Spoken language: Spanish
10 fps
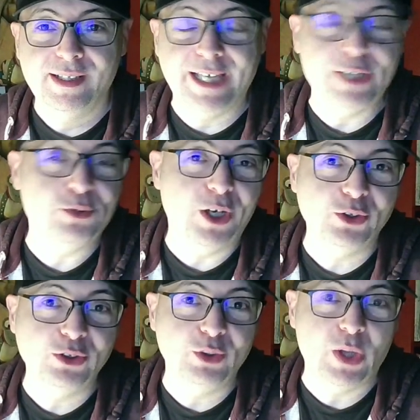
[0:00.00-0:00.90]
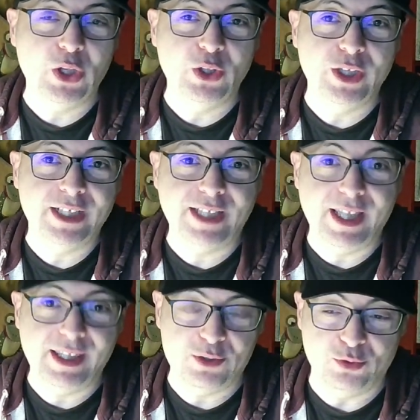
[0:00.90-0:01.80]
que es una continuación directa
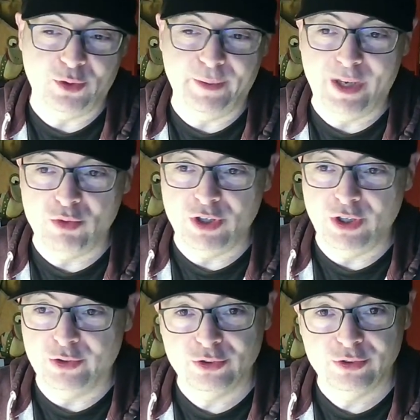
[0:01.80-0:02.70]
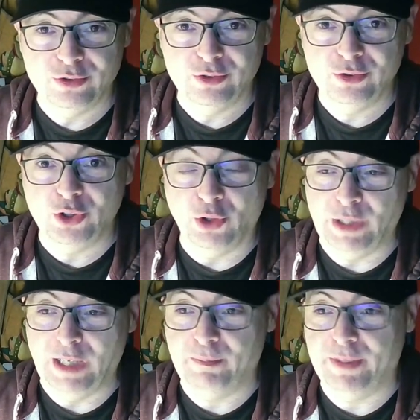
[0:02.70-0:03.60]
de su novela Aullidos,
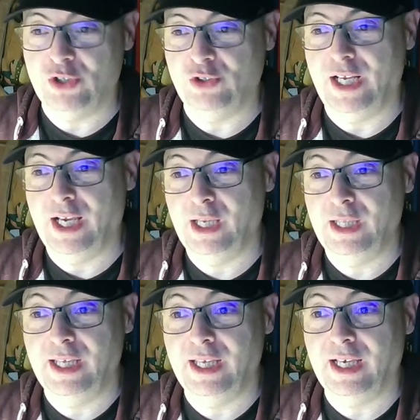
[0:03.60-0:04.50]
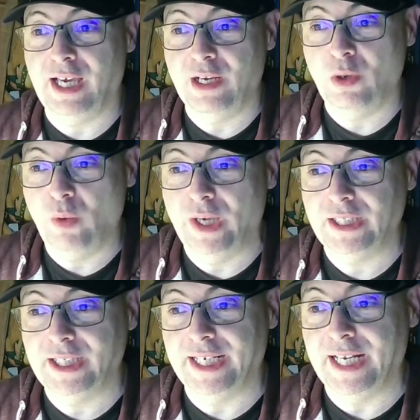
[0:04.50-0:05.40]
donde el personaje de Karen
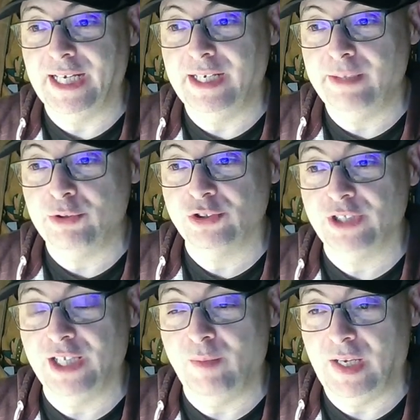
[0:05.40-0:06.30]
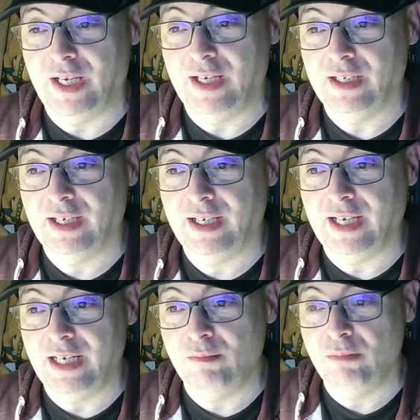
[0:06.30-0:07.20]
White, que en el libro se llama
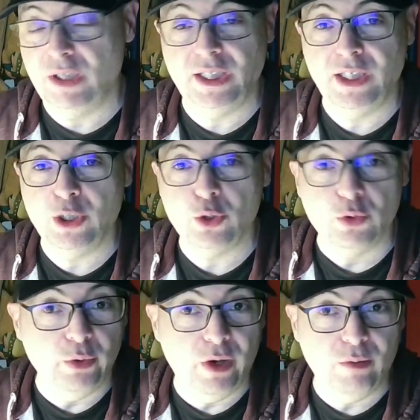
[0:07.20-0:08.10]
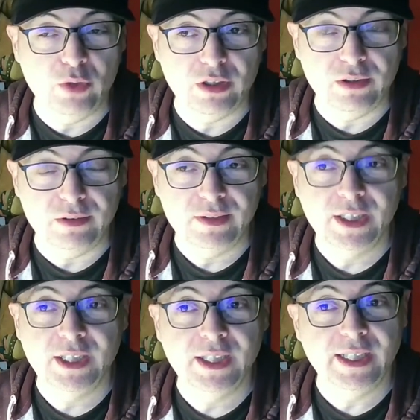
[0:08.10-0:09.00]
Karen Beatty, no ha muerto
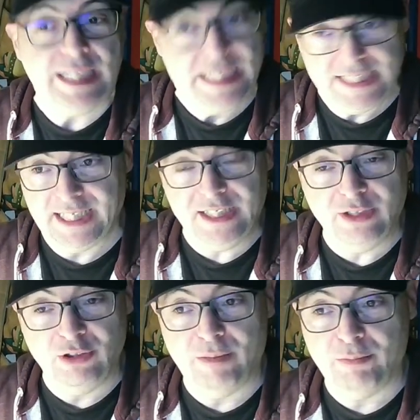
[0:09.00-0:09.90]
y sigue siendo la